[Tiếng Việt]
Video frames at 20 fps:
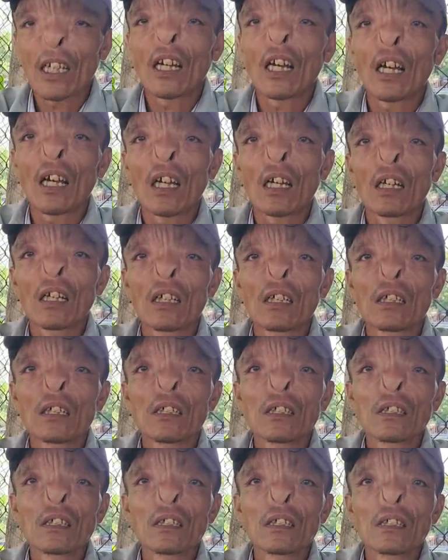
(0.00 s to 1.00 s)
dạ
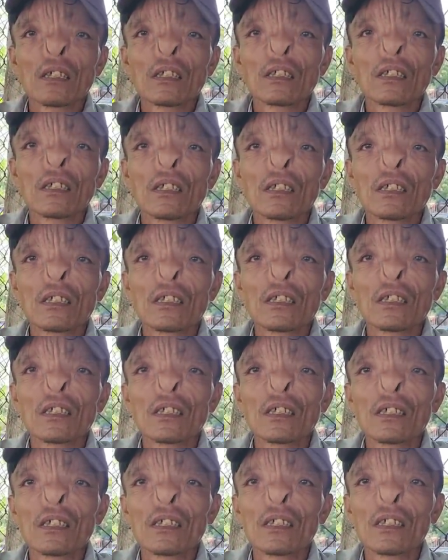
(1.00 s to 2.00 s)
phơi lông dịch với
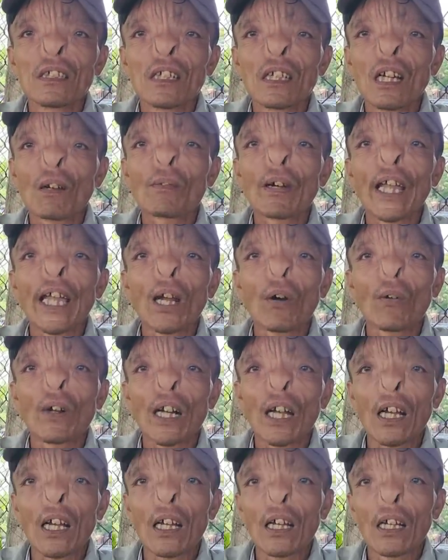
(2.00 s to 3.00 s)
lông gì lông heo
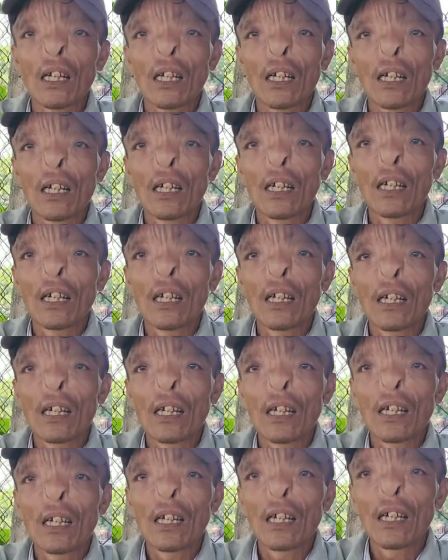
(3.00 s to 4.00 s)
rồi đó lông heo ta
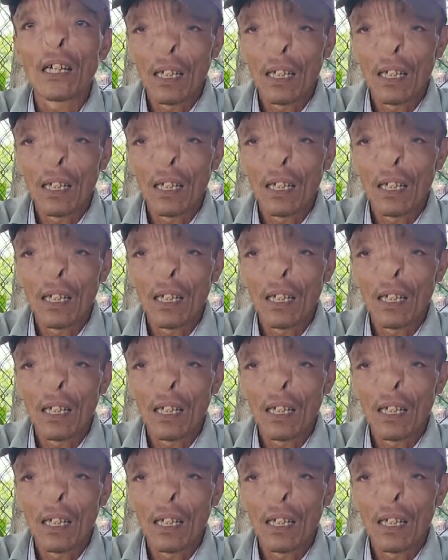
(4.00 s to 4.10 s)
phơi,